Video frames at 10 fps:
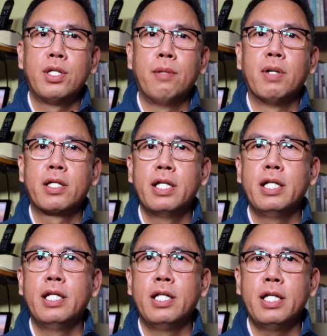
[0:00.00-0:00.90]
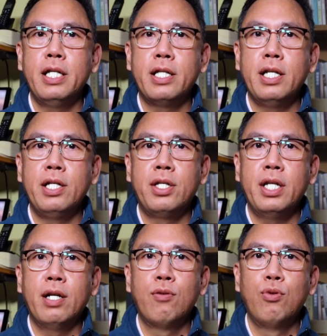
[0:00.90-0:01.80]
什么是意定
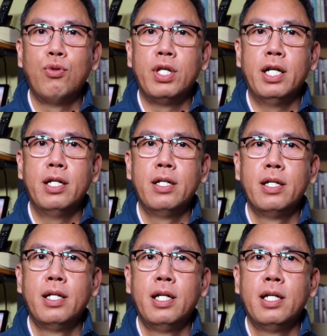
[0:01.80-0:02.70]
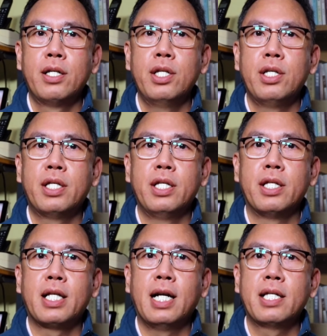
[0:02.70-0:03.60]
监护呢？是指
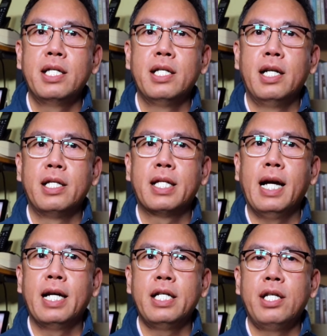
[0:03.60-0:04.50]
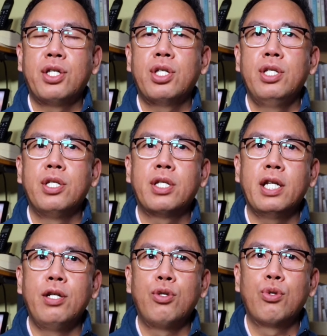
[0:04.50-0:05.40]
当事人在意识
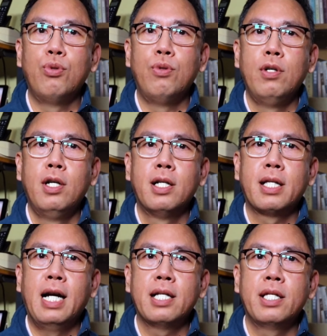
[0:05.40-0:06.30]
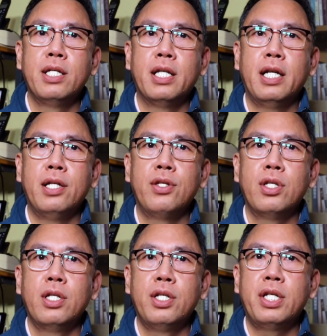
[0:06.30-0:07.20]
清楚，当事人
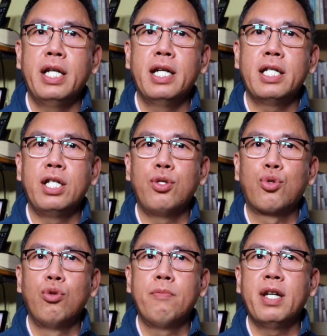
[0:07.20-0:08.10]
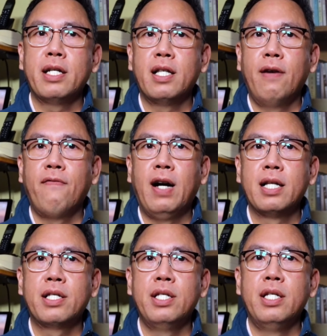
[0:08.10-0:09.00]
先以书面的
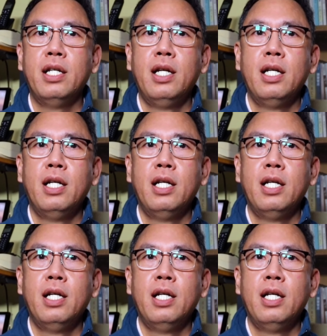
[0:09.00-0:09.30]
方式